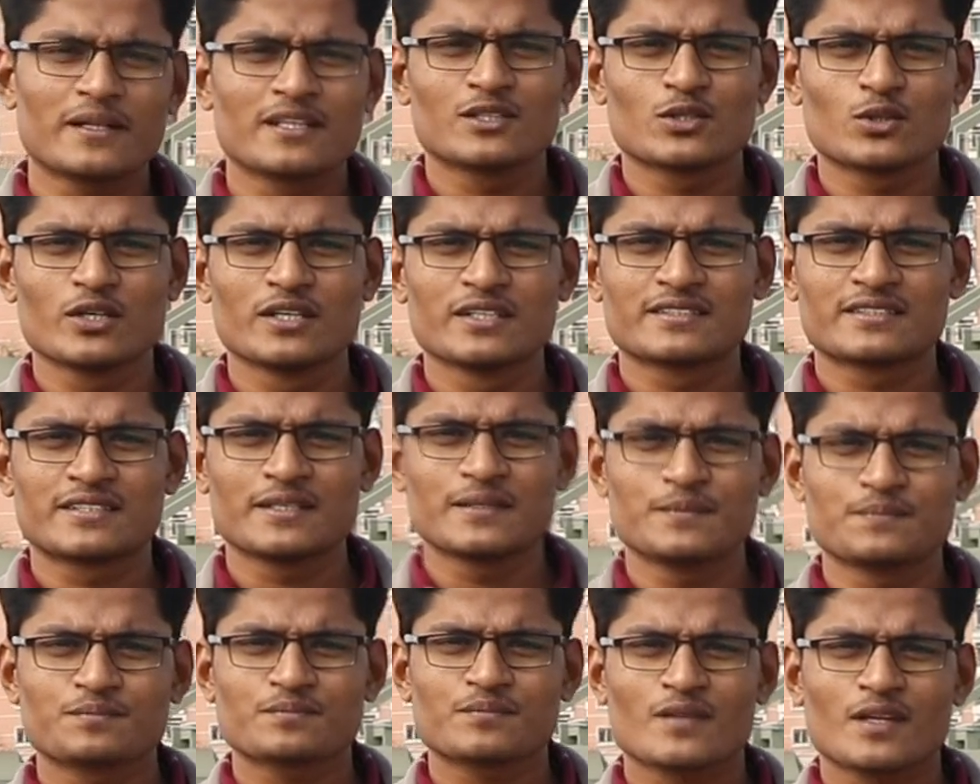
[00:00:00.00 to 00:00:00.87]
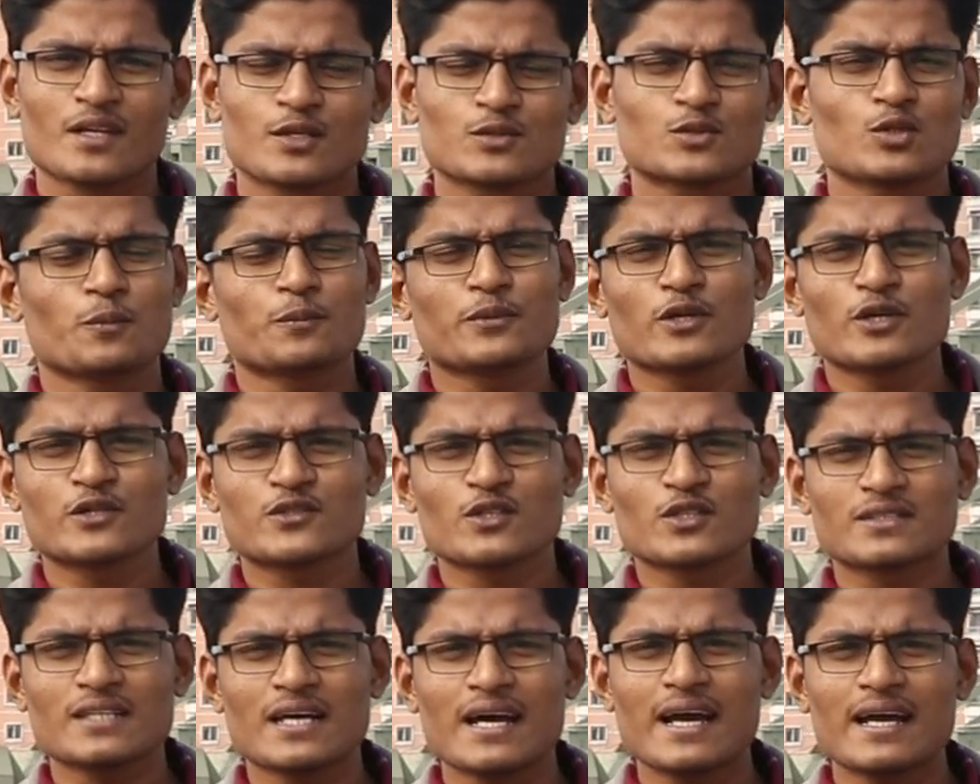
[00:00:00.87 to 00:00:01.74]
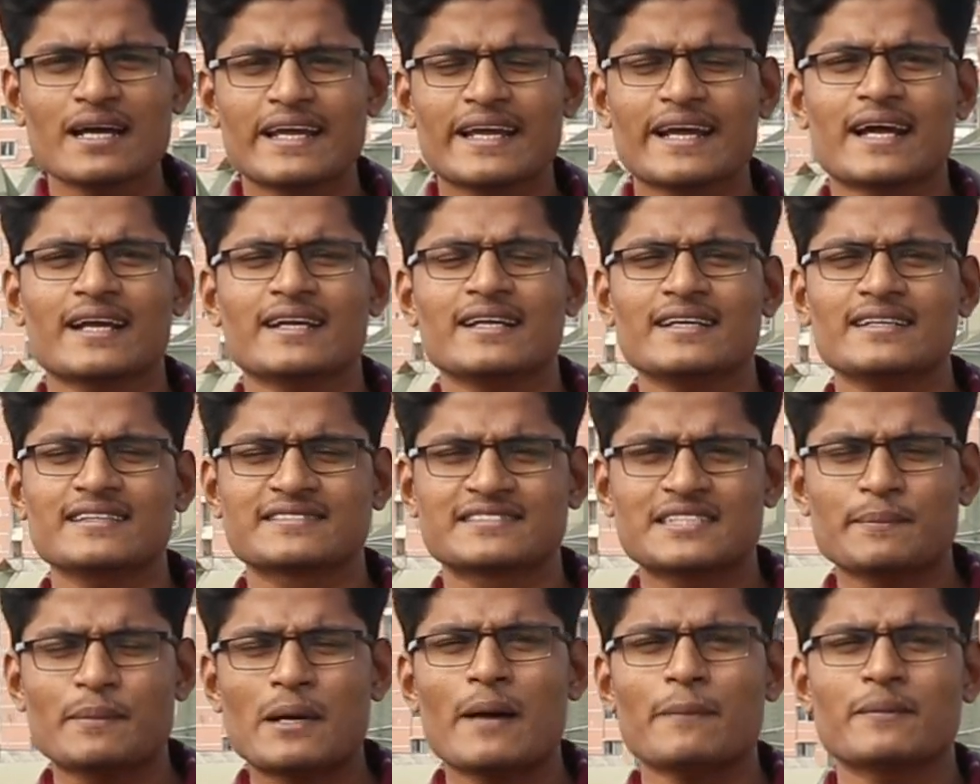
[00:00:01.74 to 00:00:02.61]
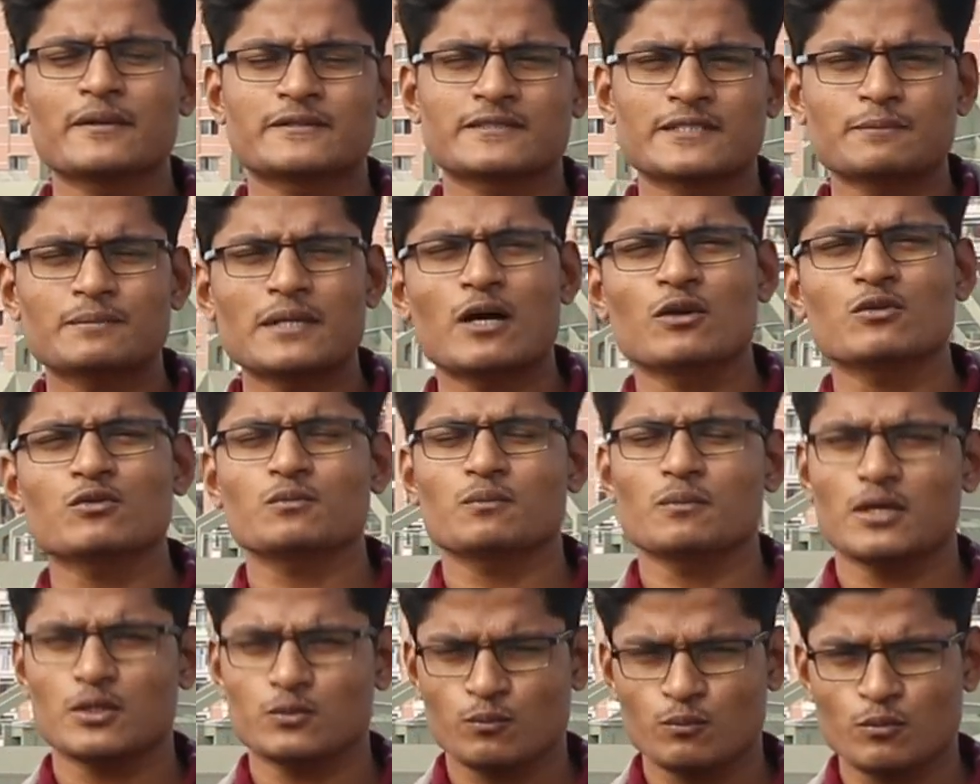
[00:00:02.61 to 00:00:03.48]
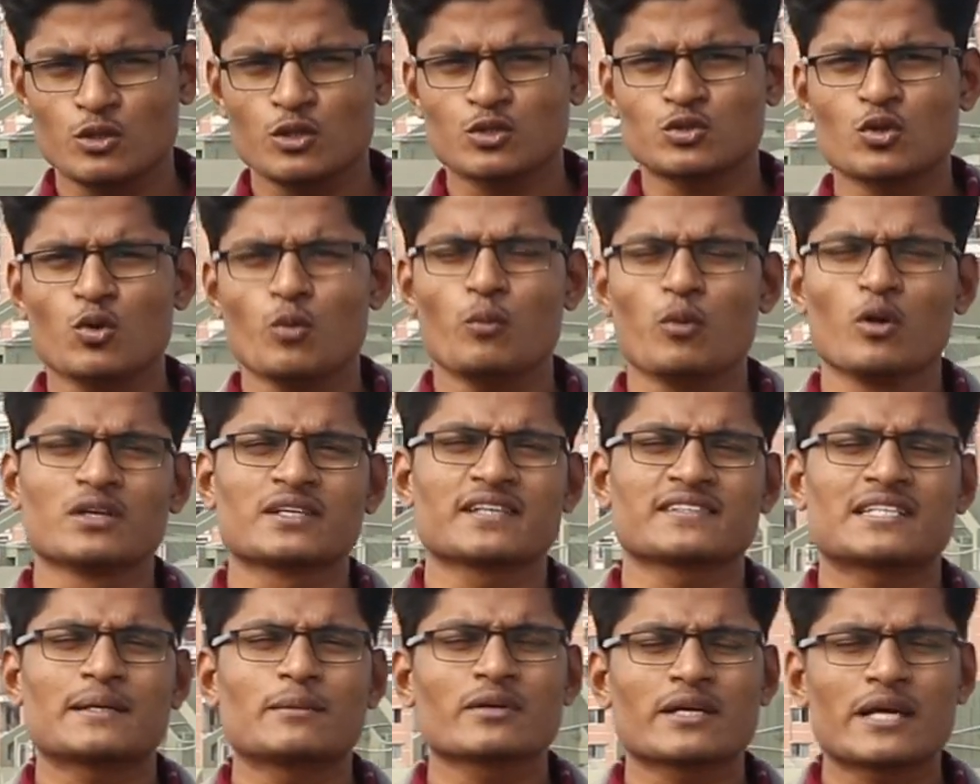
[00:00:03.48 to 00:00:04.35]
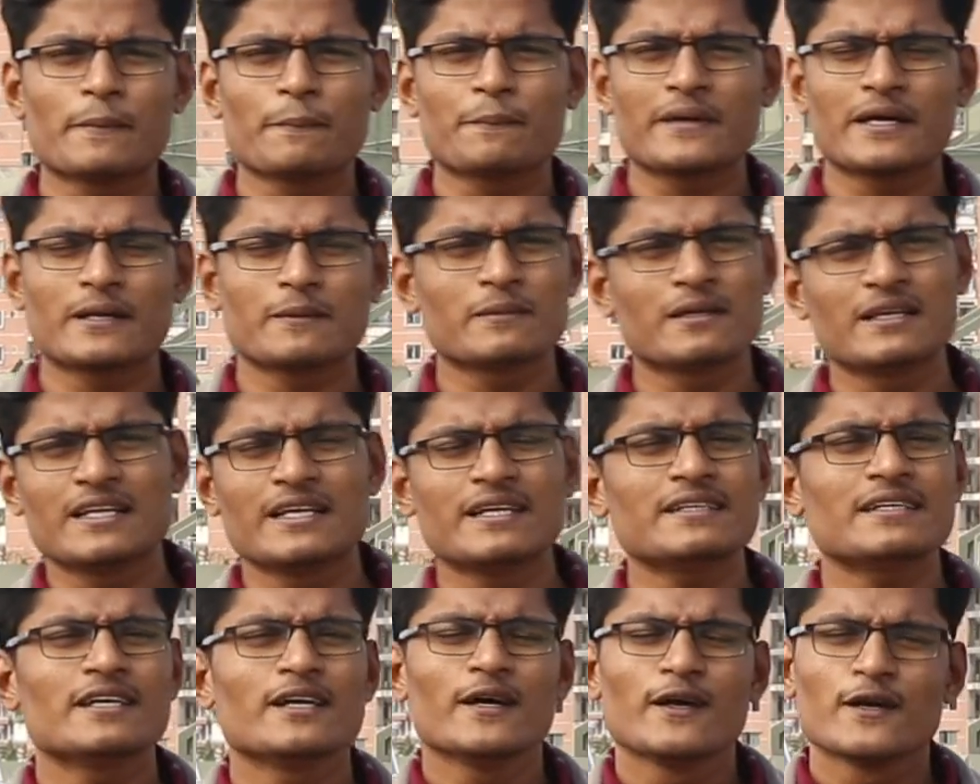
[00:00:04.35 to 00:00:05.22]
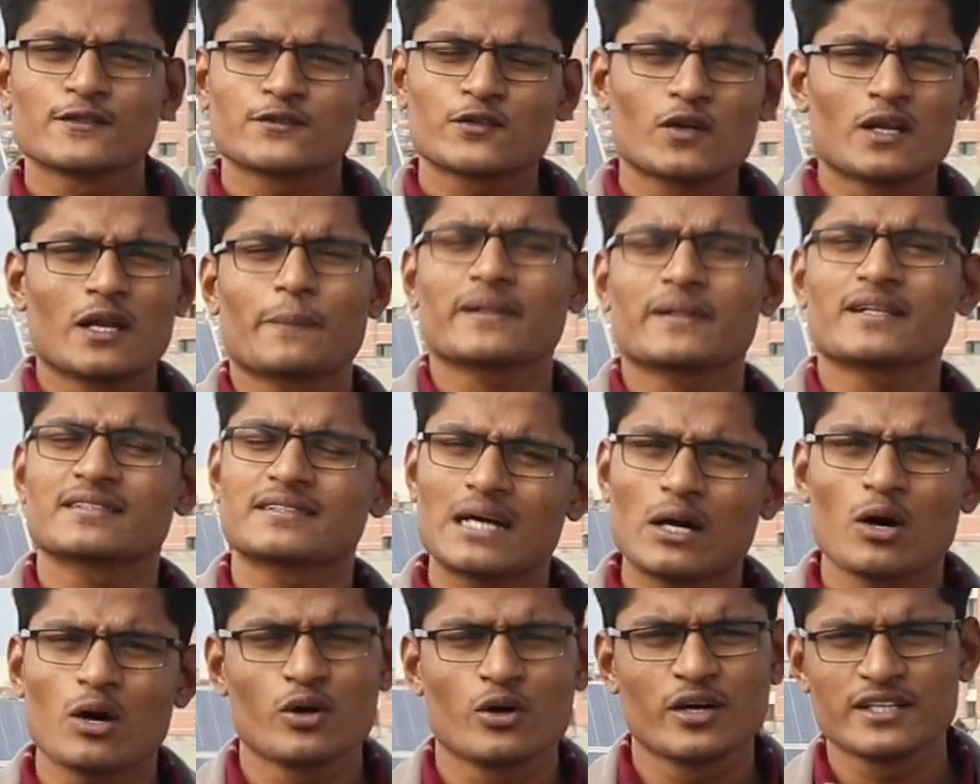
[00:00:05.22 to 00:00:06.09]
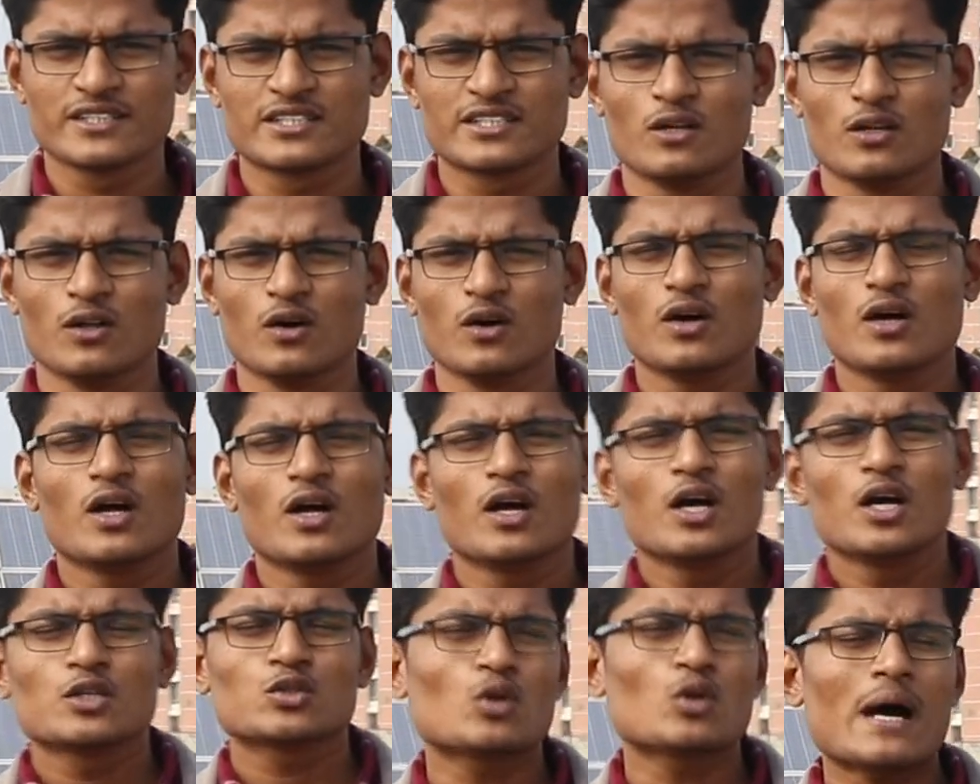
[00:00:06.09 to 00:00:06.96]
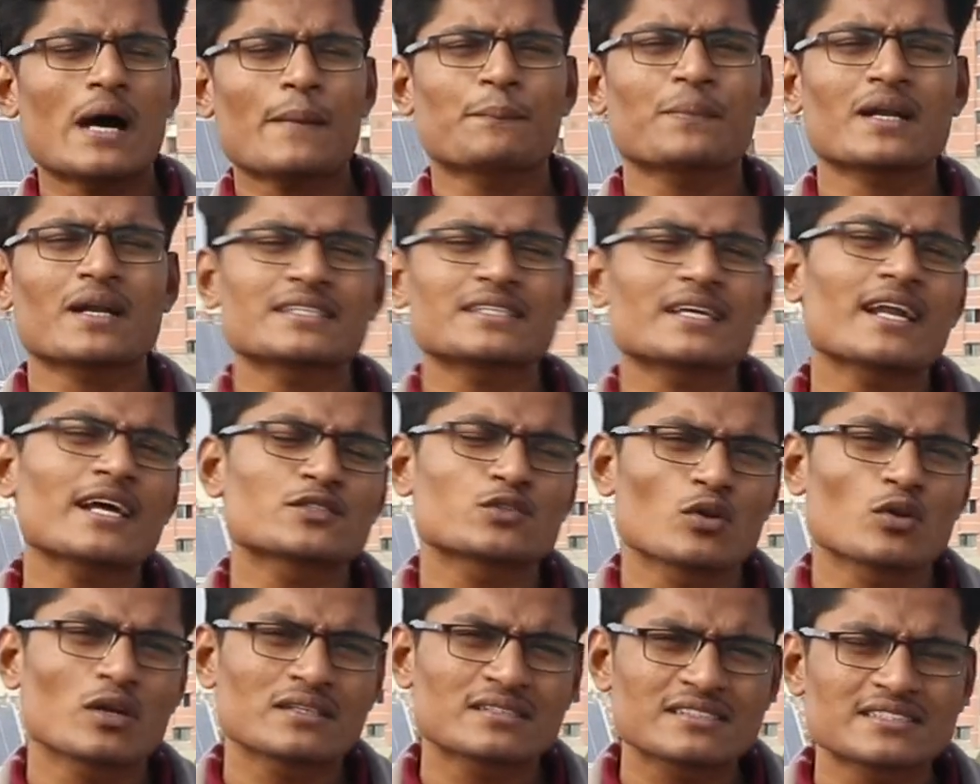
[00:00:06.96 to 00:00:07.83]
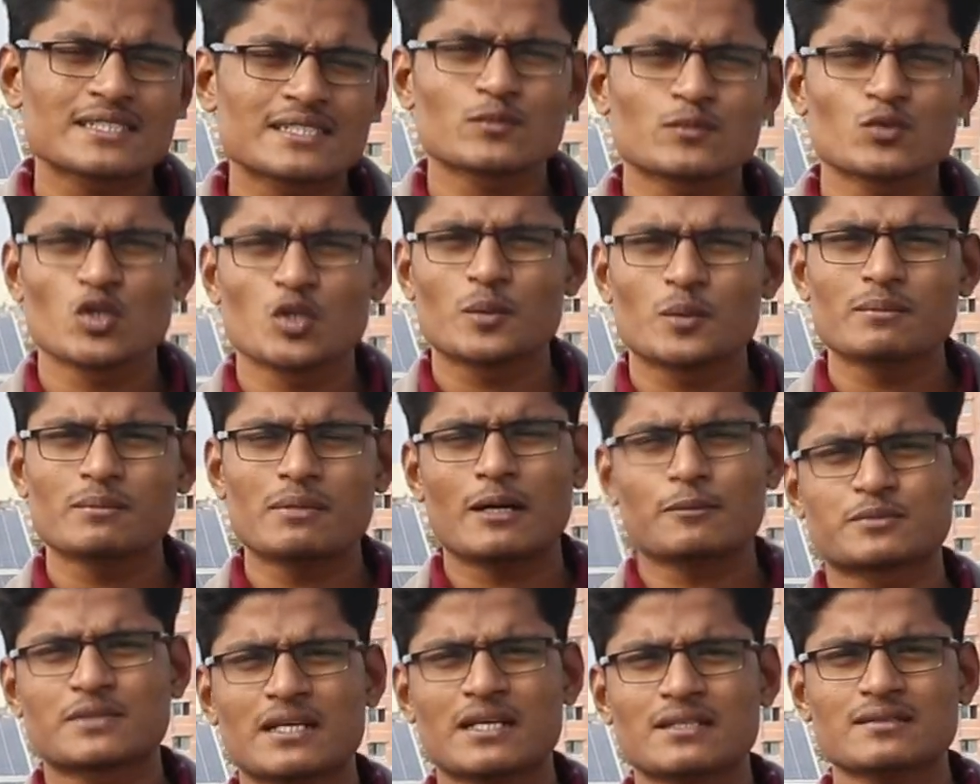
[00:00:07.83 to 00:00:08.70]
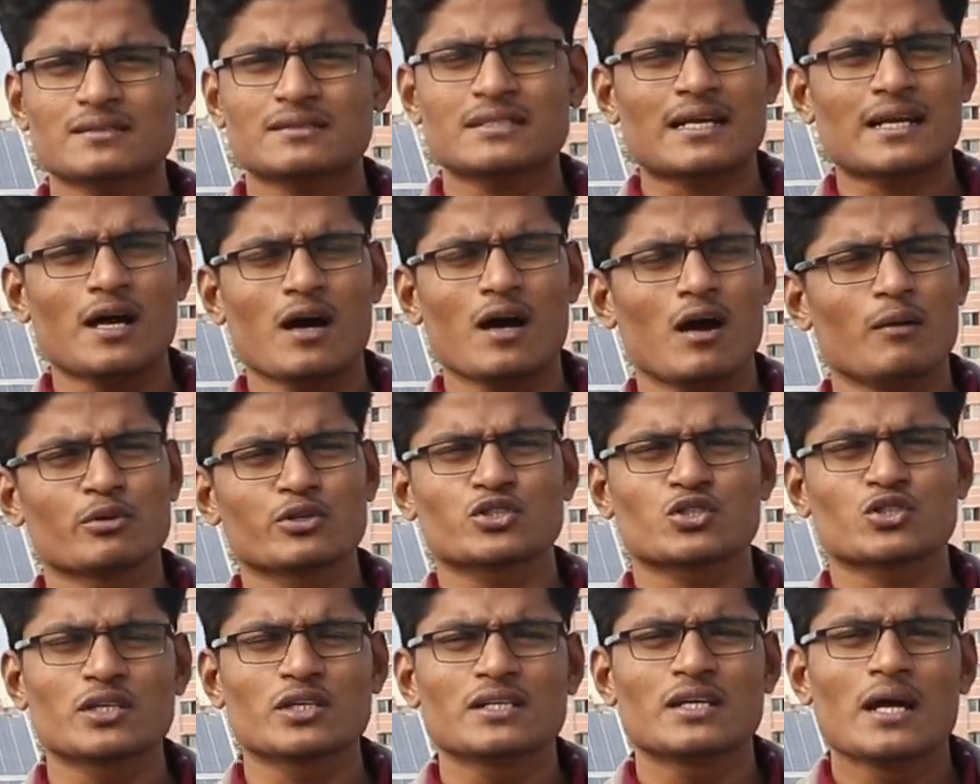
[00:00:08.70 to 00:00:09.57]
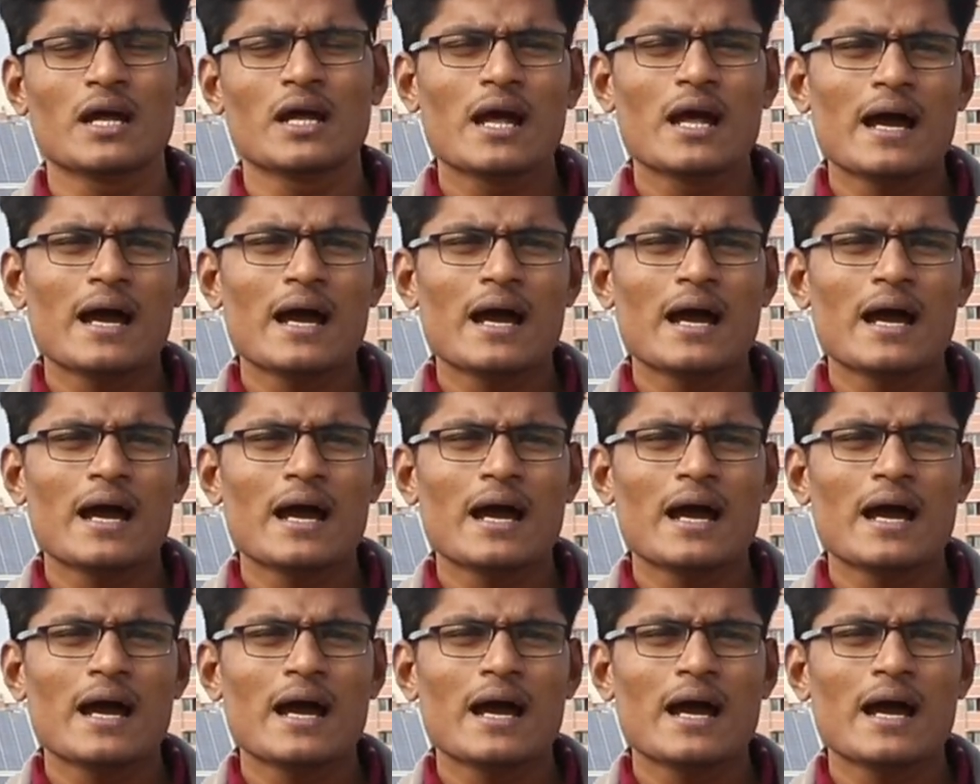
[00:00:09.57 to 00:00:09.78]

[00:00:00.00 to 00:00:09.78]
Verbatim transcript: প্যানেল রয়েছে তো প্রিয় শ্রোতা এখানে স্টেপ আপ স্টেপ ডাউন মূলত ভোল্টেজ এবং এমপিআর মিলেই সোলার প্যানেল দেওয়া হয়েছিল তো আপনারা যারা সোলার সিস্টেম করবেন ভাবছেন তারা অবশ্যই